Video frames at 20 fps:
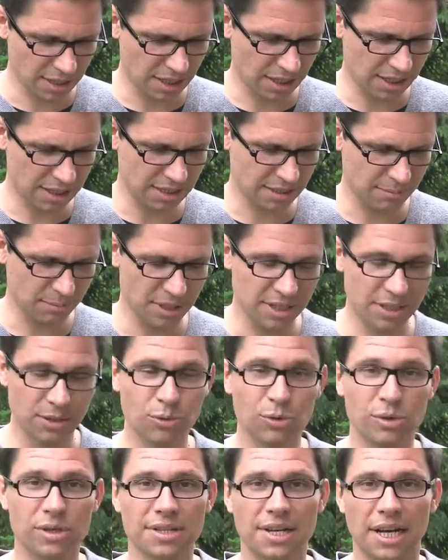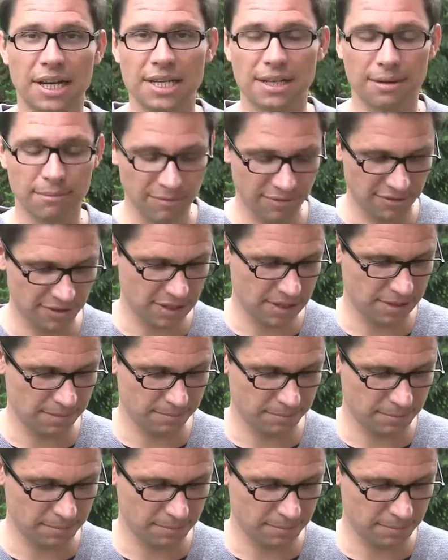kann ich da mal eine gute Seite empfehlen.